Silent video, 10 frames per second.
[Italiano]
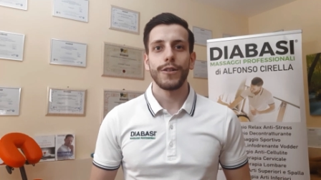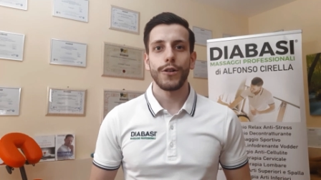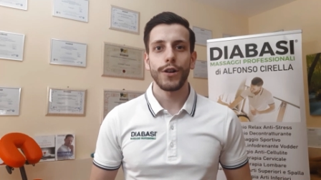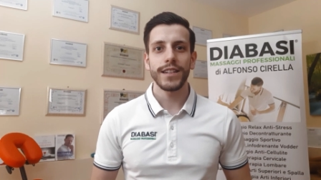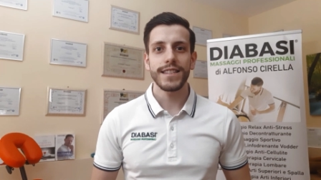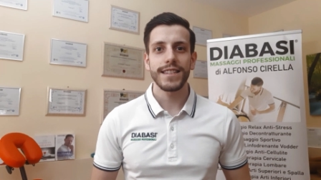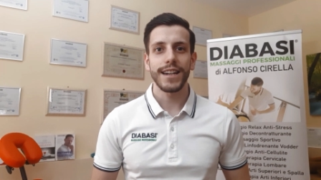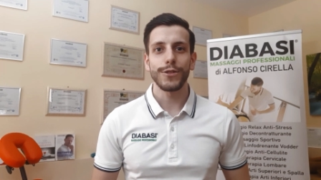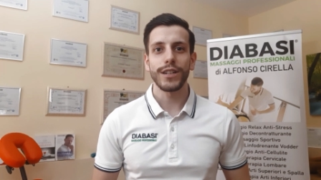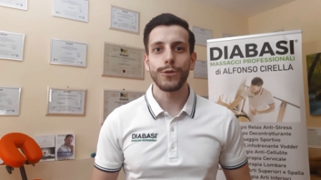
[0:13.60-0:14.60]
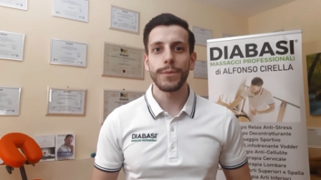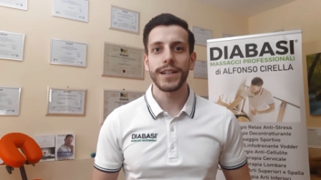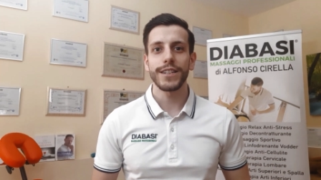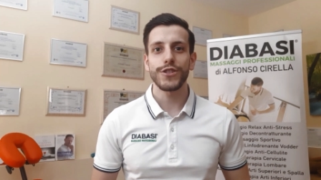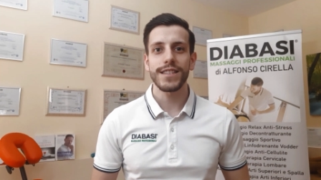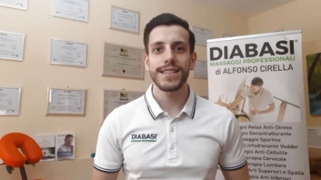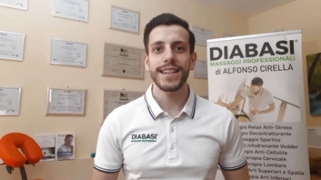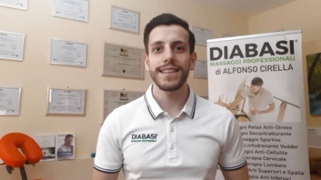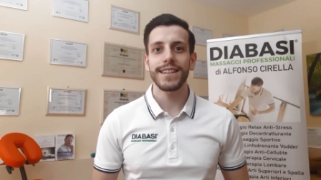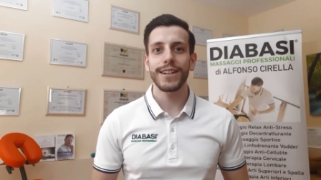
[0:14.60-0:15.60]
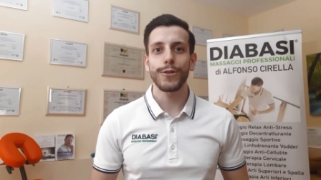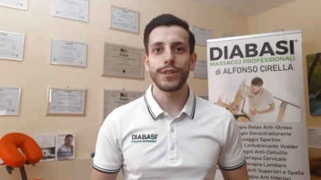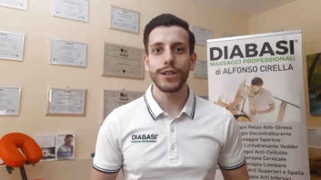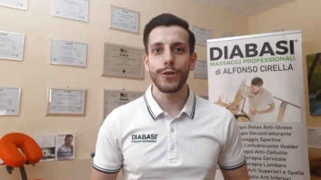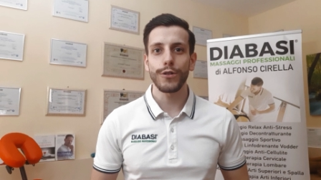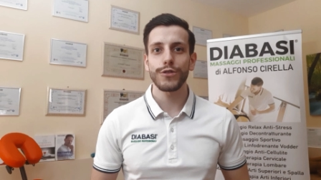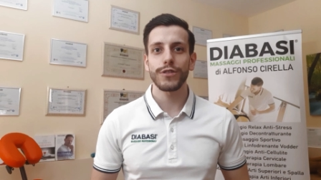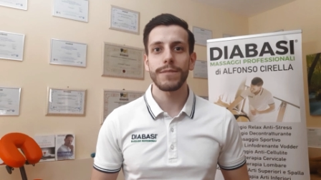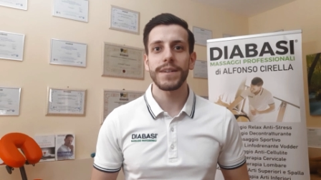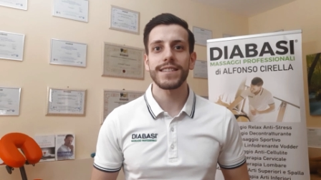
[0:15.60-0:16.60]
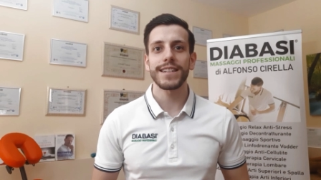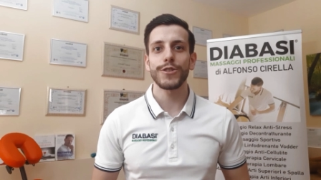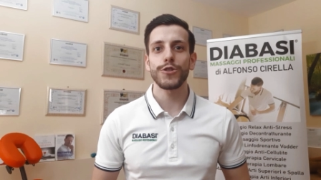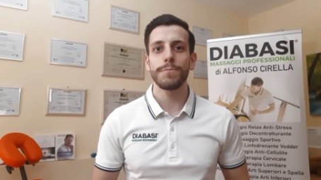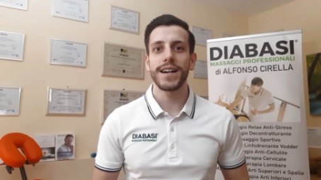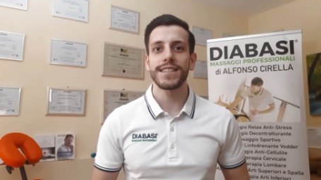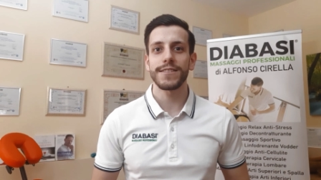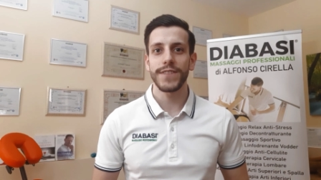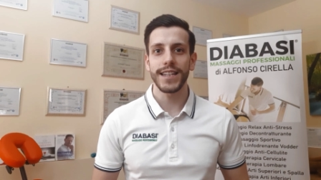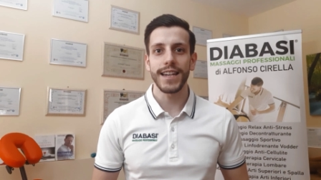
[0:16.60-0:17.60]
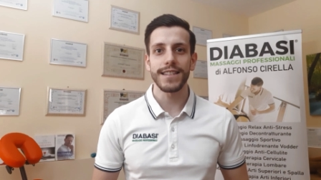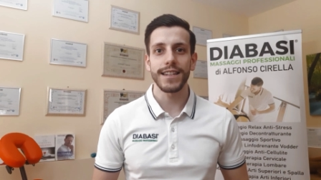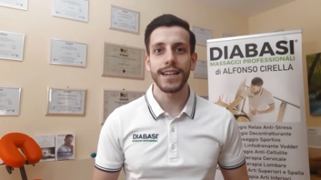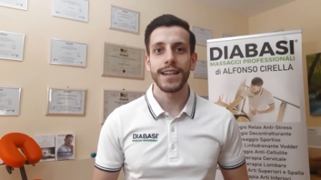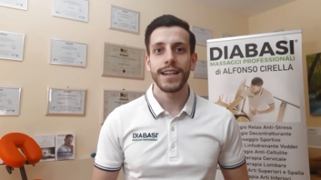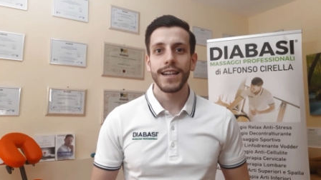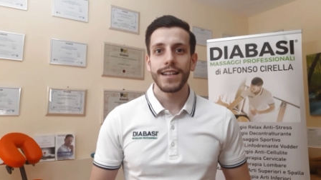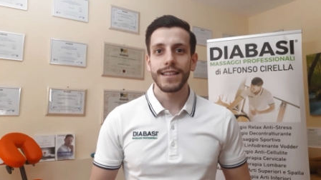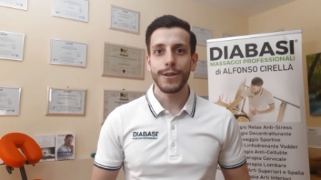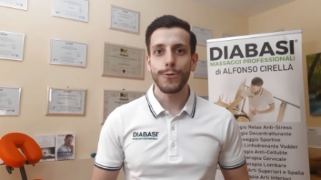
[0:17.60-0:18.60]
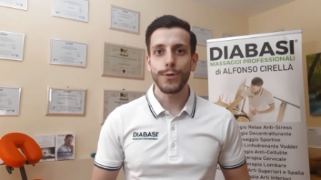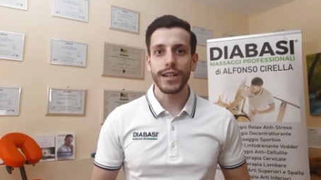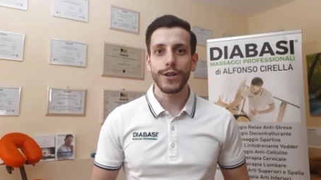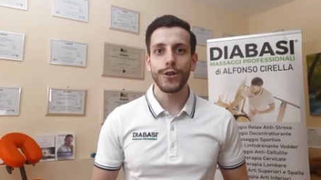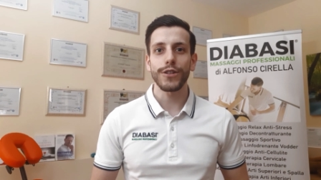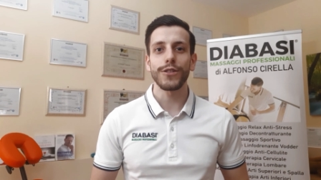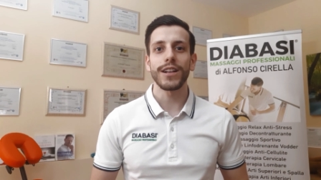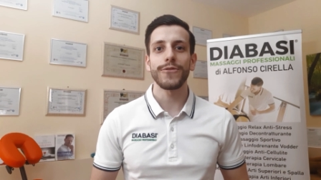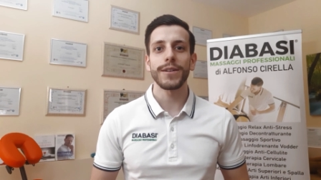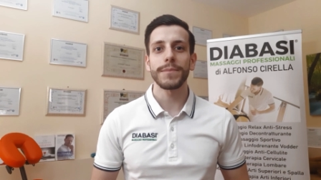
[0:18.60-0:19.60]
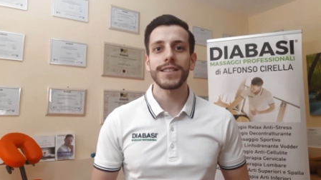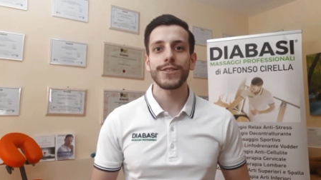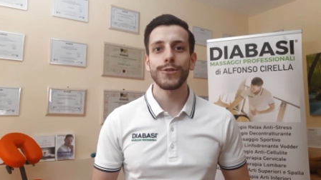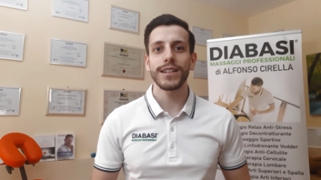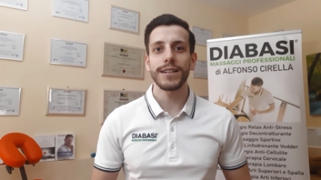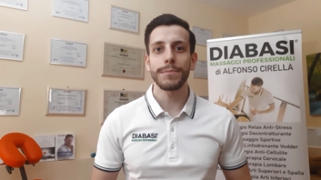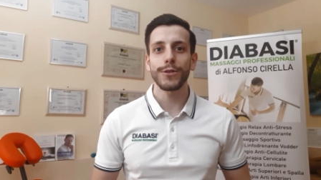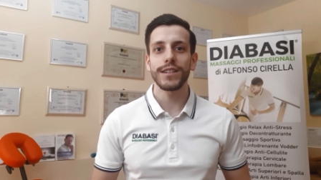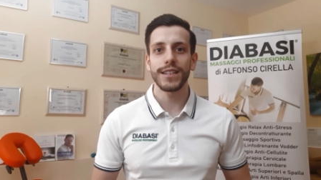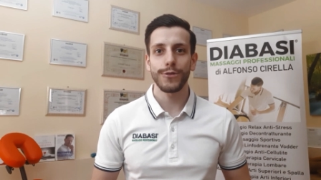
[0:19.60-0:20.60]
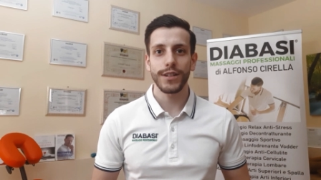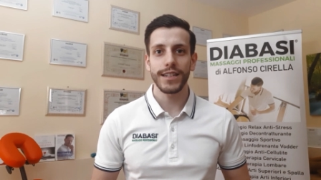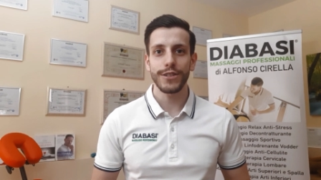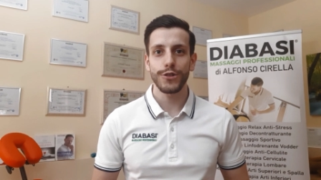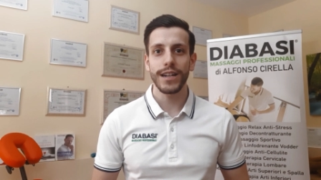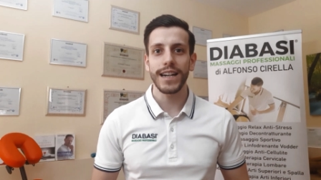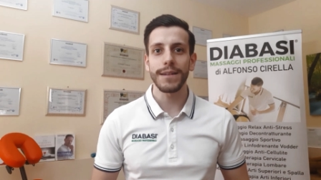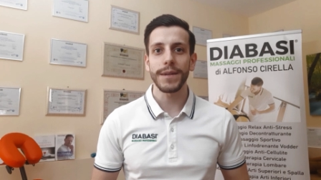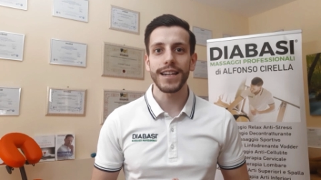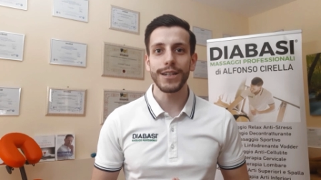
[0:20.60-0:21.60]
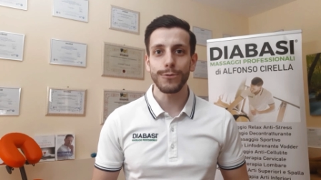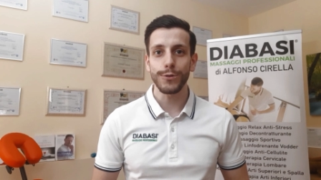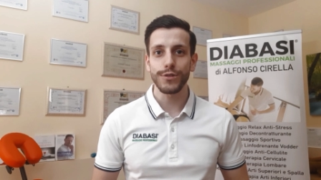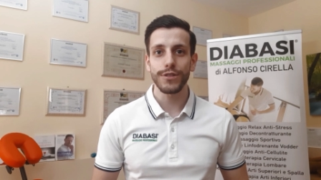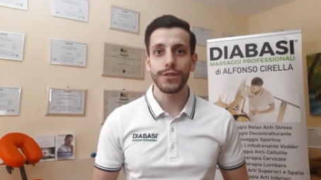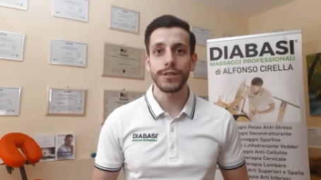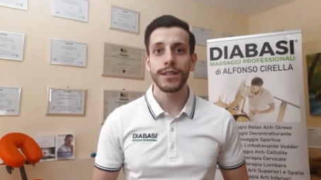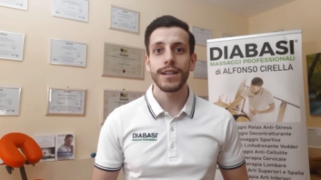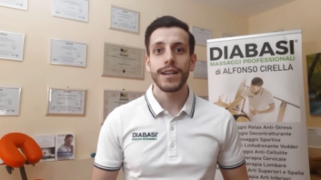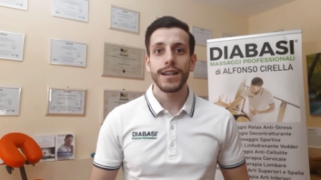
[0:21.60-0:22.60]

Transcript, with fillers: Ho iniziato nel 2017 con il corso di massaggio base svedese, di cui ricordo l'affermazione del mio direttore regionale Michele Tuosto